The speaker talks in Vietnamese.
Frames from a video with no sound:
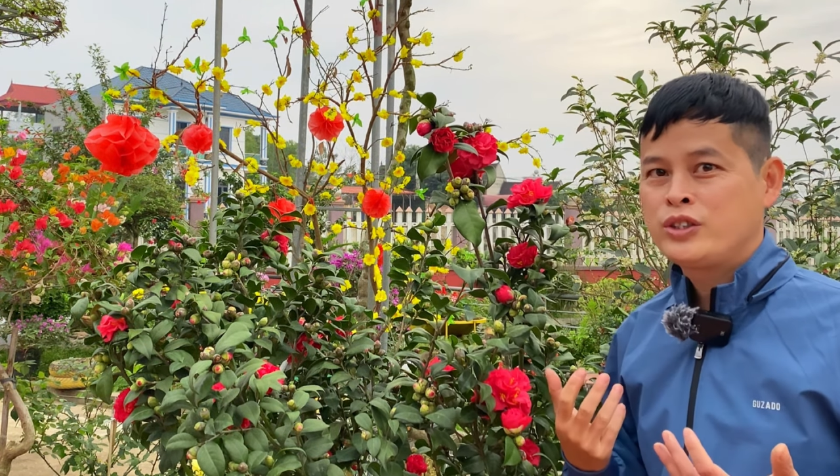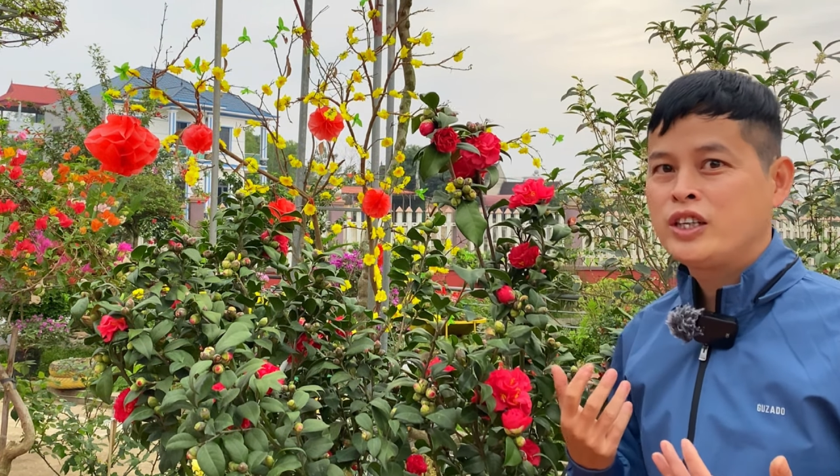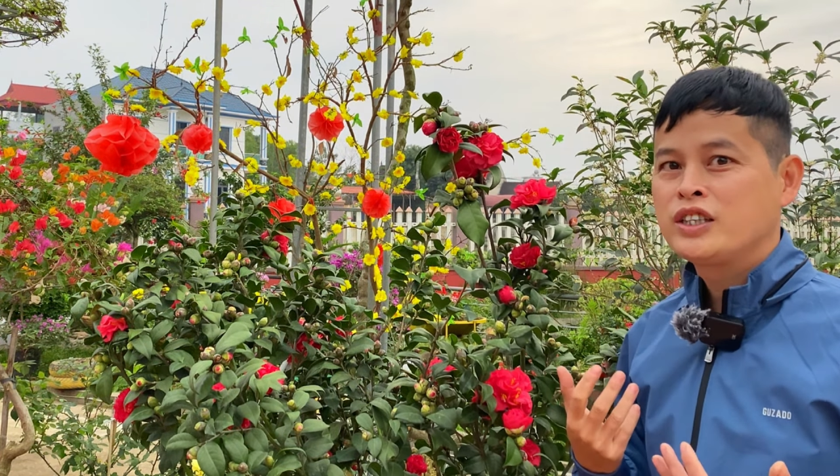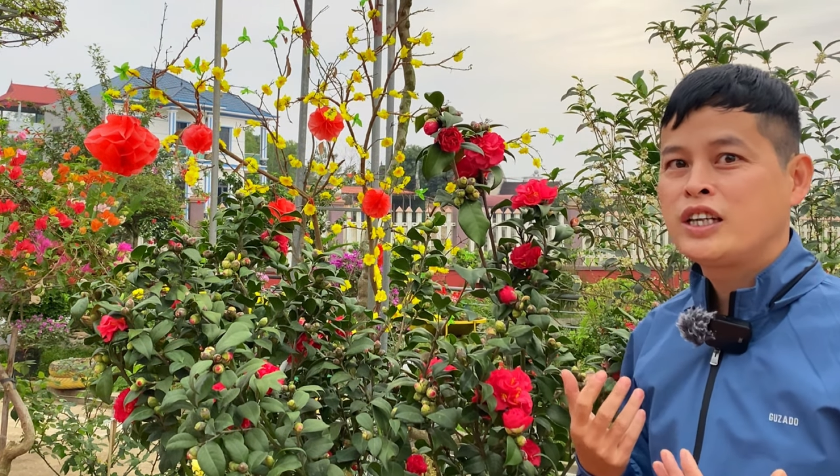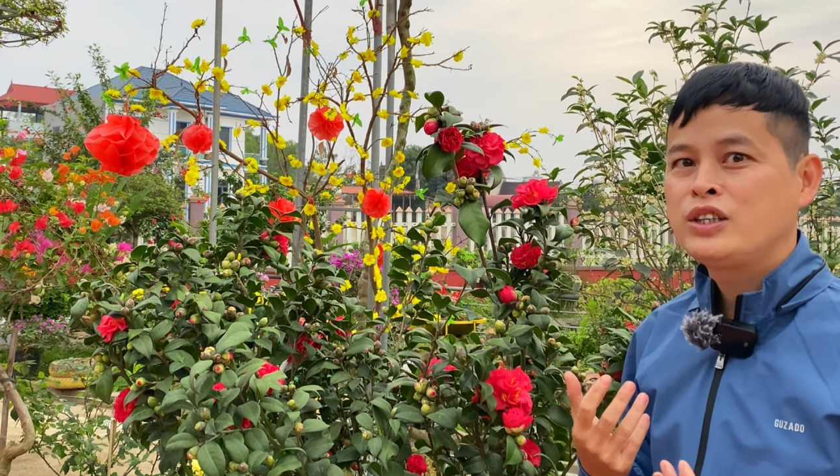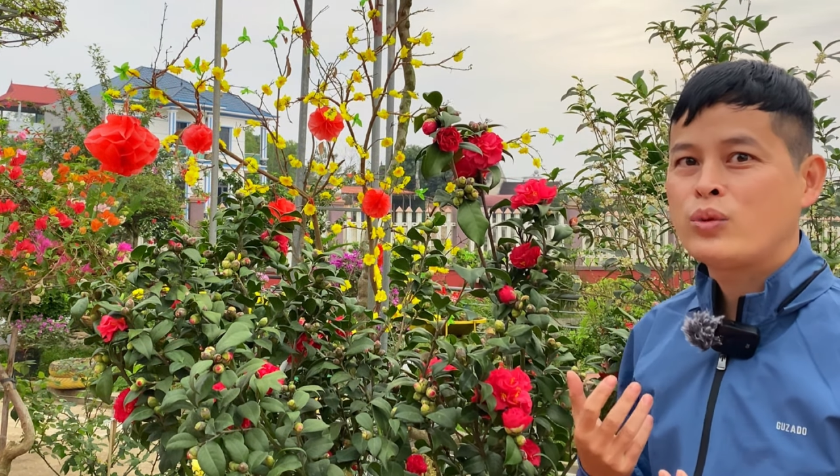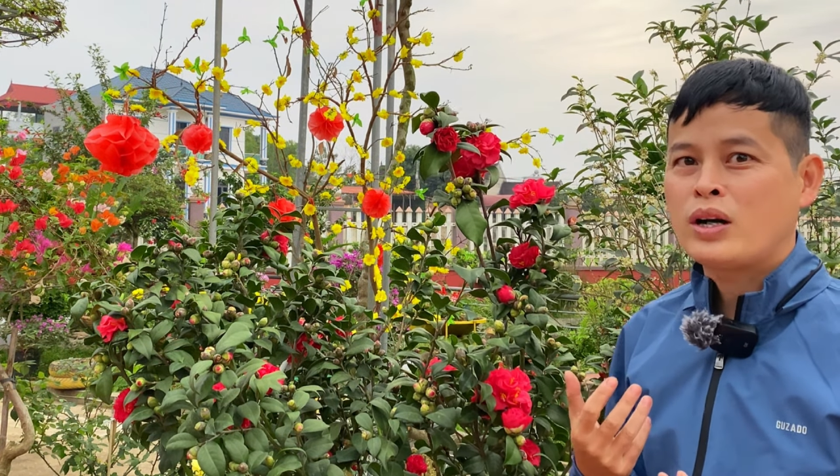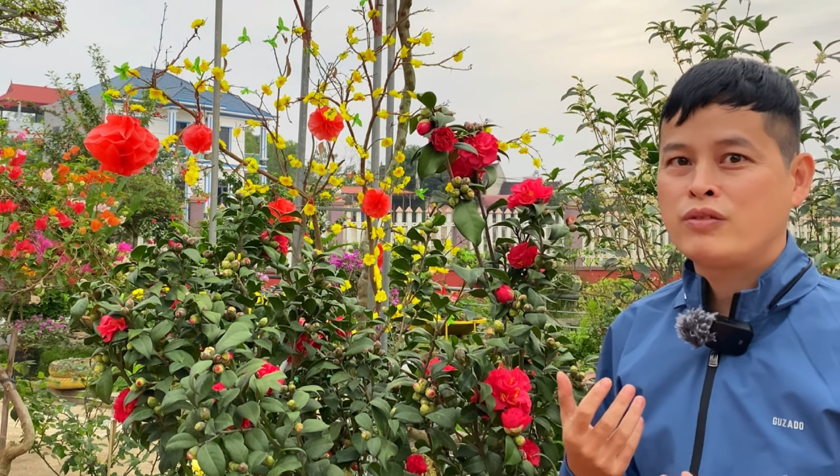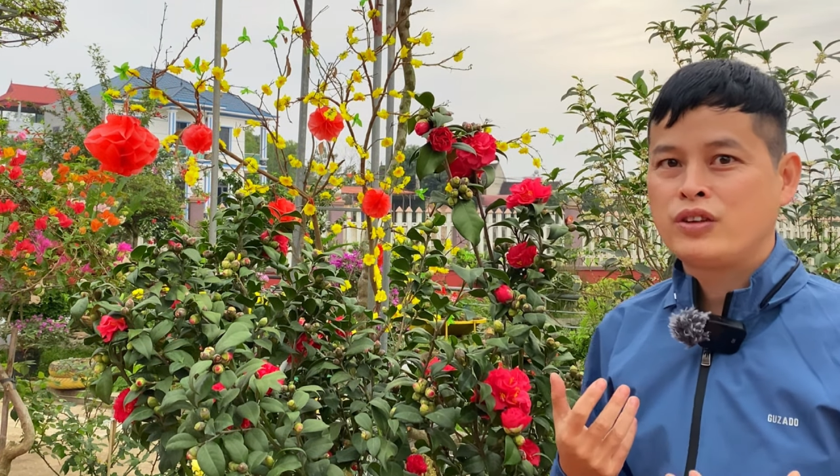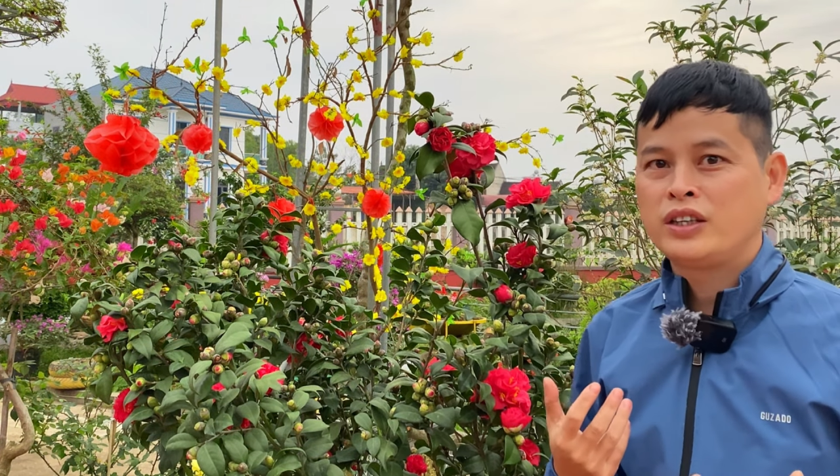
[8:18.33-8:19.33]
trên kênh
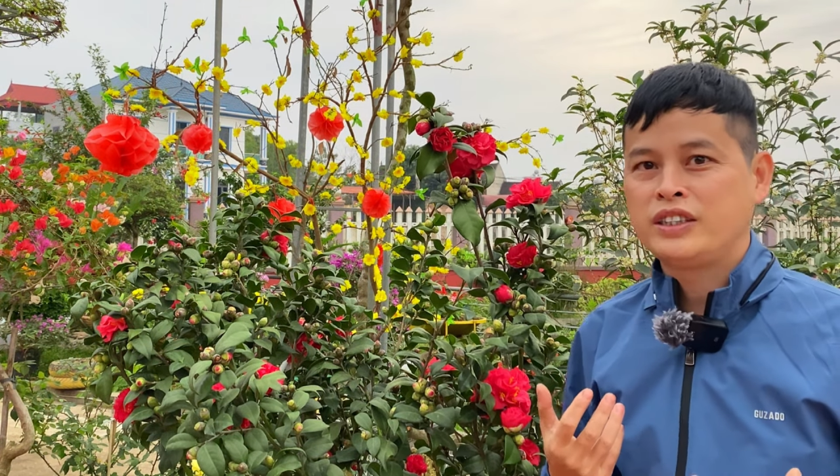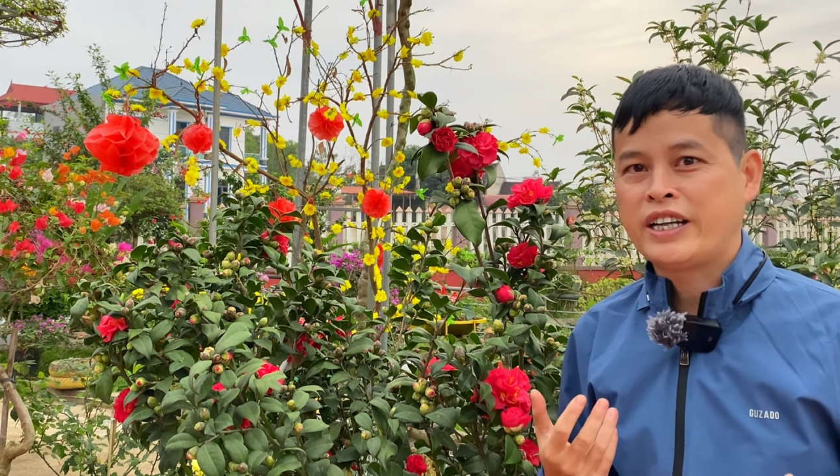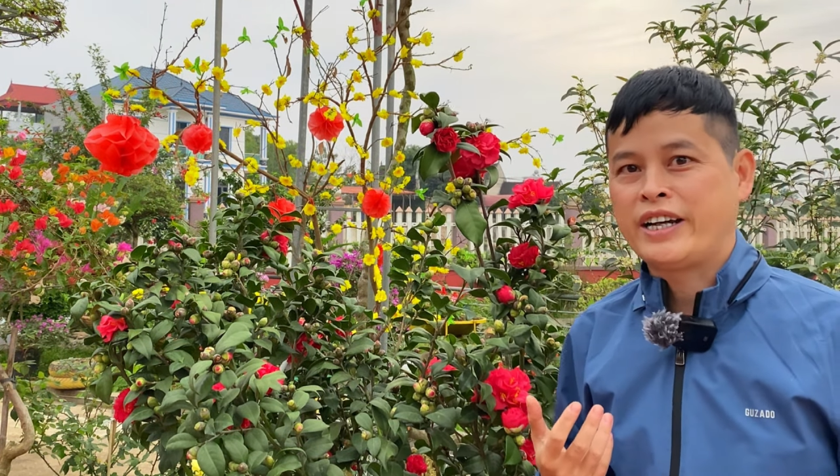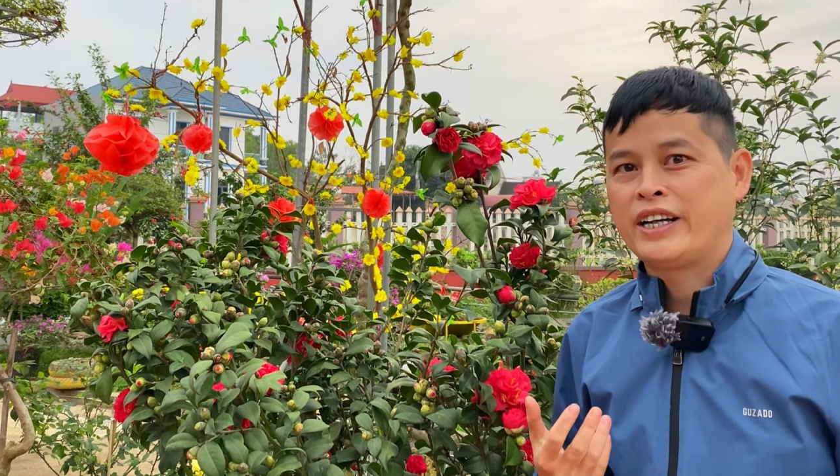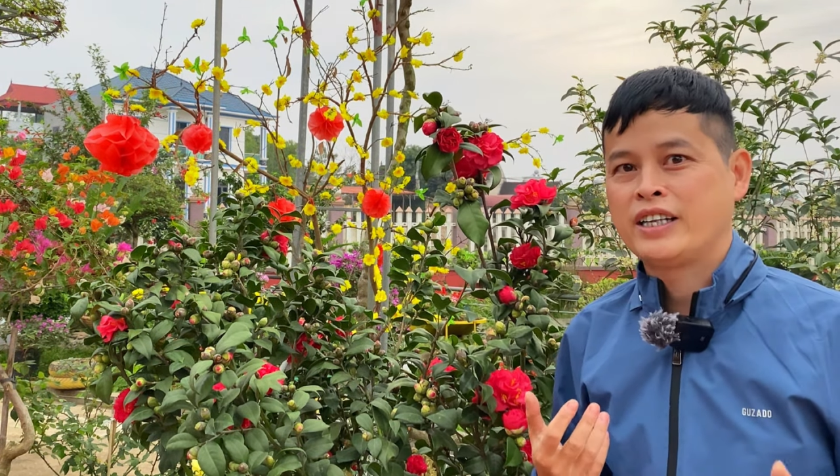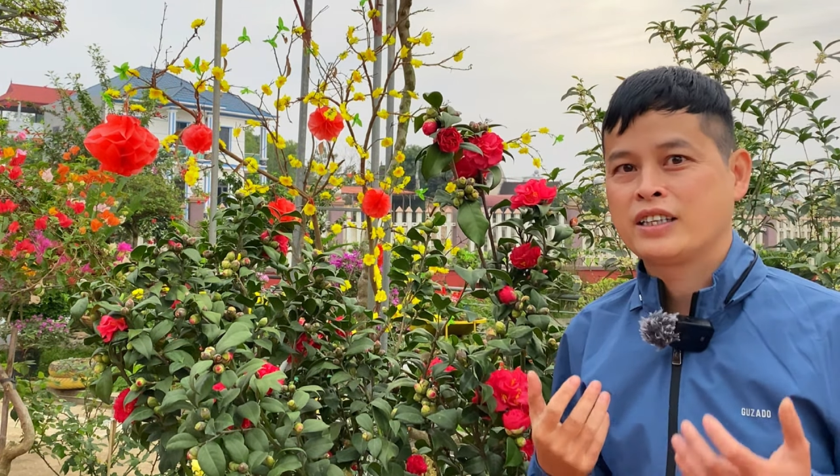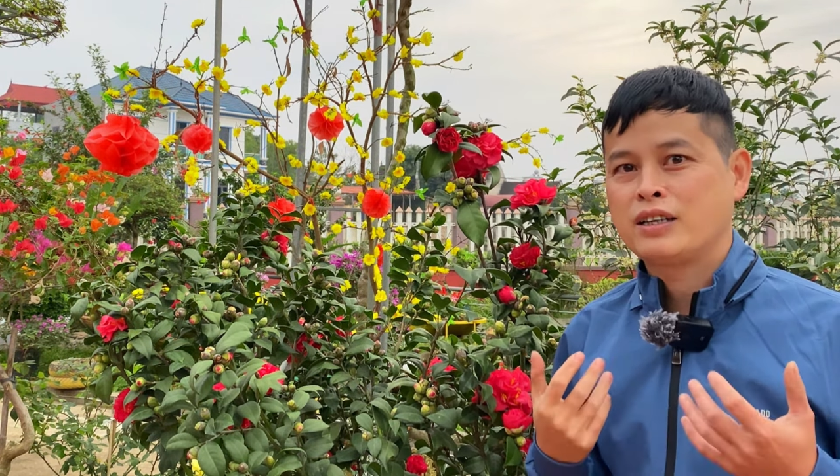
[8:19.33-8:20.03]
hoa vườn nhà